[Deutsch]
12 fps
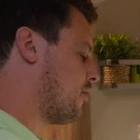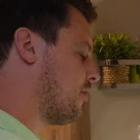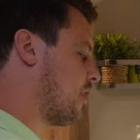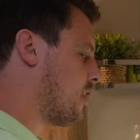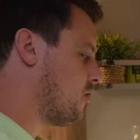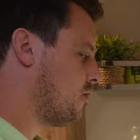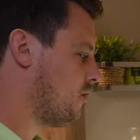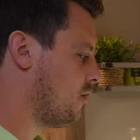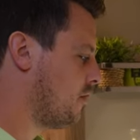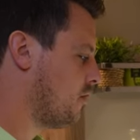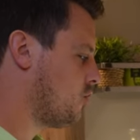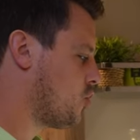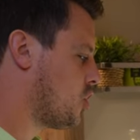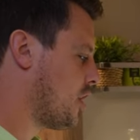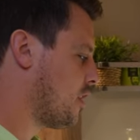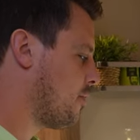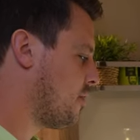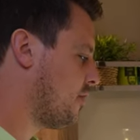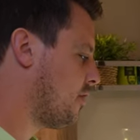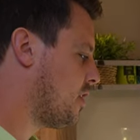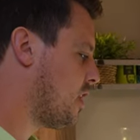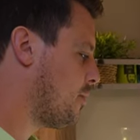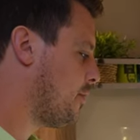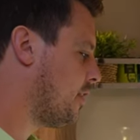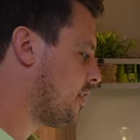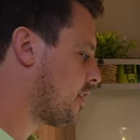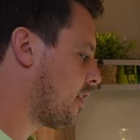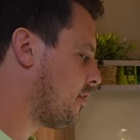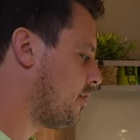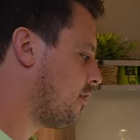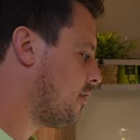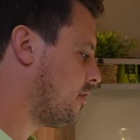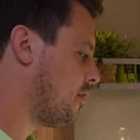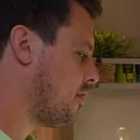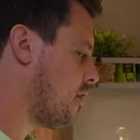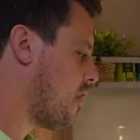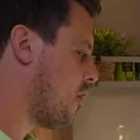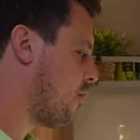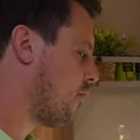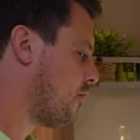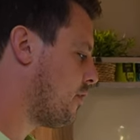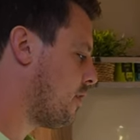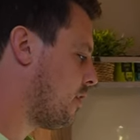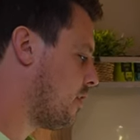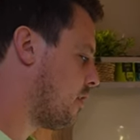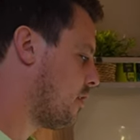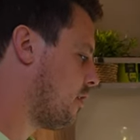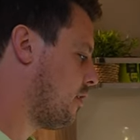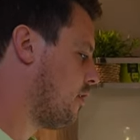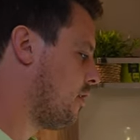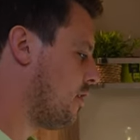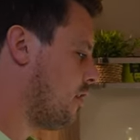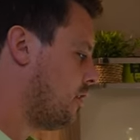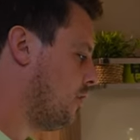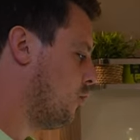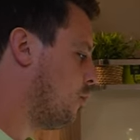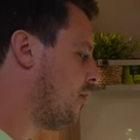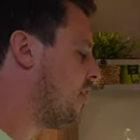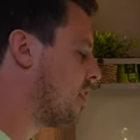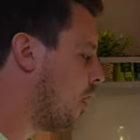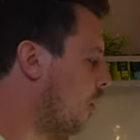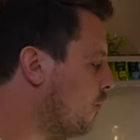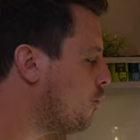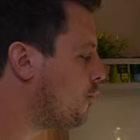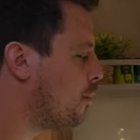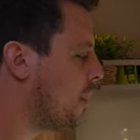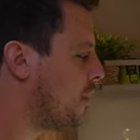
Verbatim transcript: es eine standardmäßige IP-Adresse, auf der die Oberfläche aufrufbar